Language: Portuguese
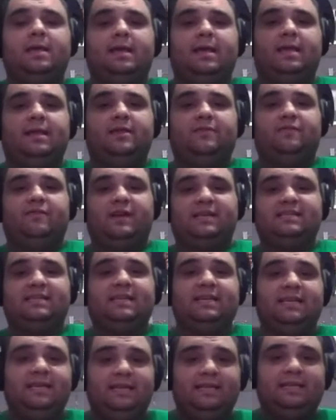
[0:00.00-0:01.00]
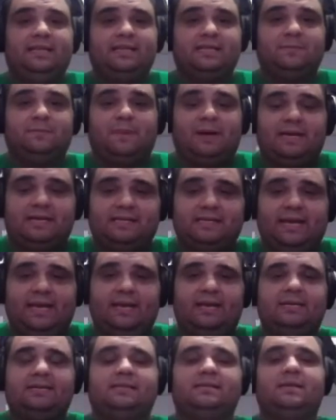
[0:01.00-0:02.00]
ele facilita as
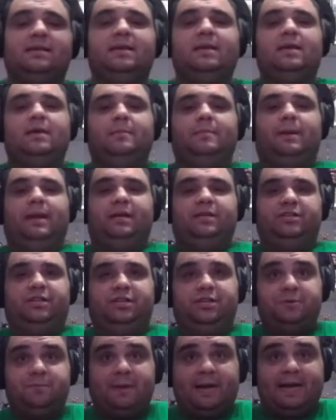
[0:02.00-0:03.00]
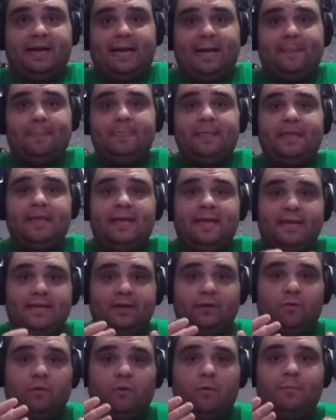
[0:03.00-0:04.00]
parcelas para a gente pagar, ele
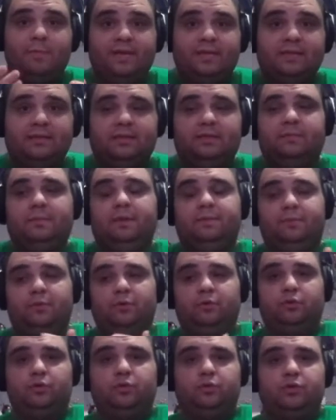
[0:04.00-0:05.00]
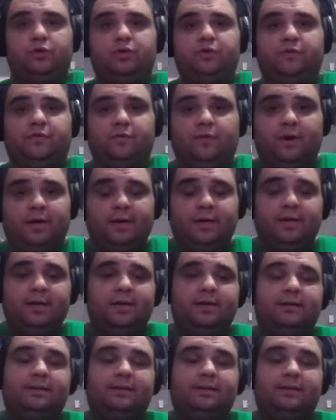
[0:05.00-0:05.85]
encomenda também produtos de fora,